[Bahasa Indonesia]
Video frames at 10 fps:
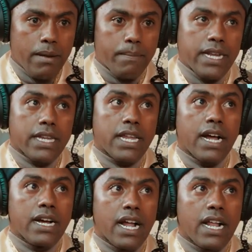pada
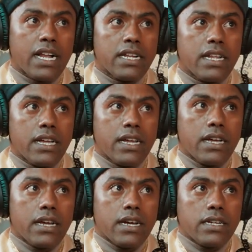tanggal
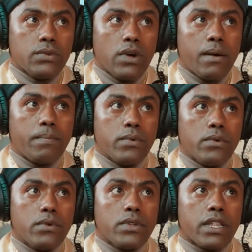20
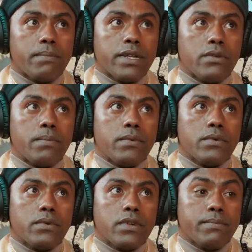sampai
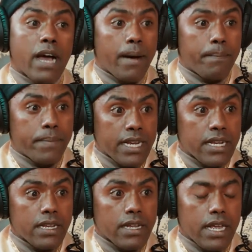25
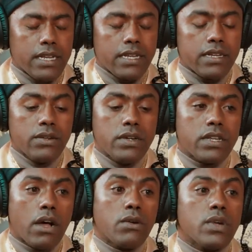April eh,
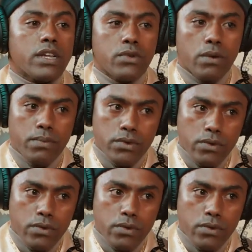tahun 2022.